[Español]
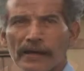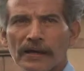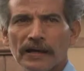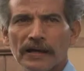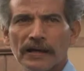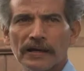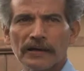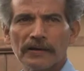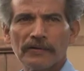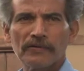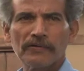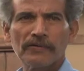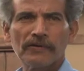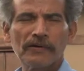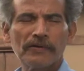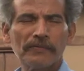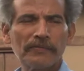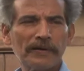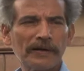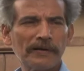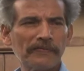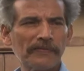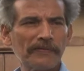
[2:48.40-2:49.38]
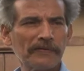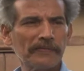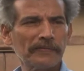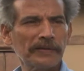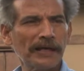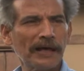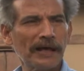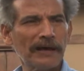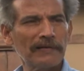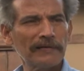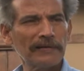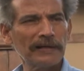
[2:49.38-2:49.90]
Es un hombre
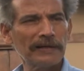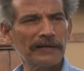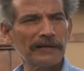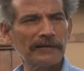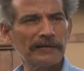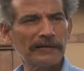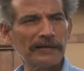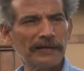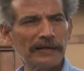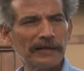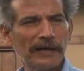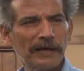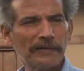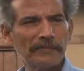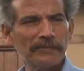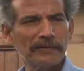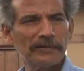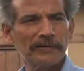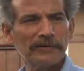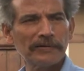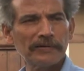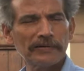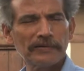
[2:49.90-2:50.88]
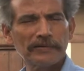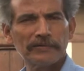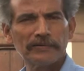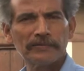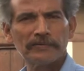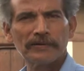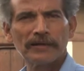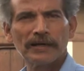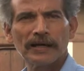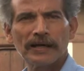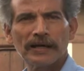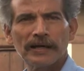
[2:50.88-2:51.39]
formidable, digamos, con
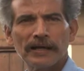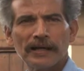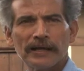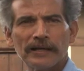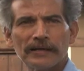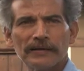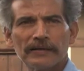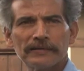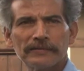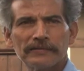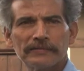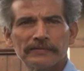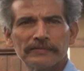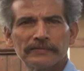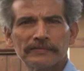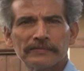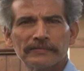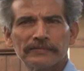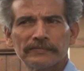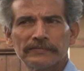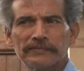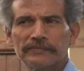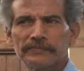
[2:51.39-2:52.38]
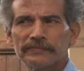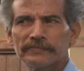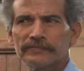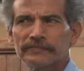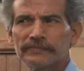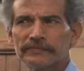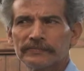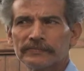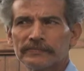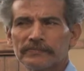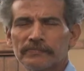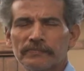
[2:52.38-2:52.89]
una gran
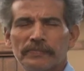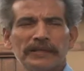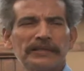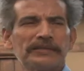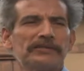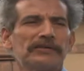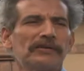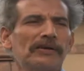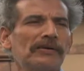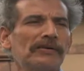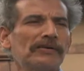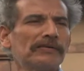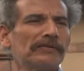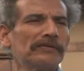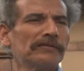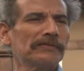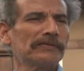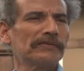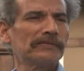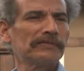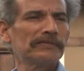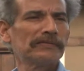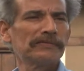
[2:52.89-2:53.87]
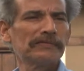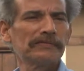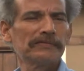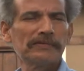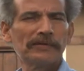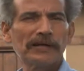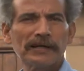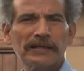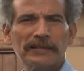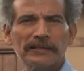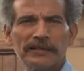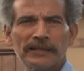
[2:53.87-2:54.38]
visión,
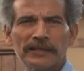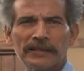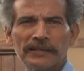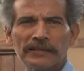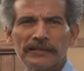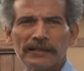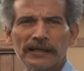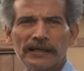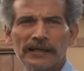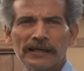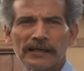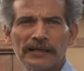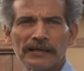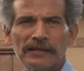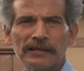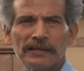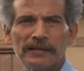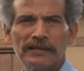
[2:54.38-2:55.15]
un artista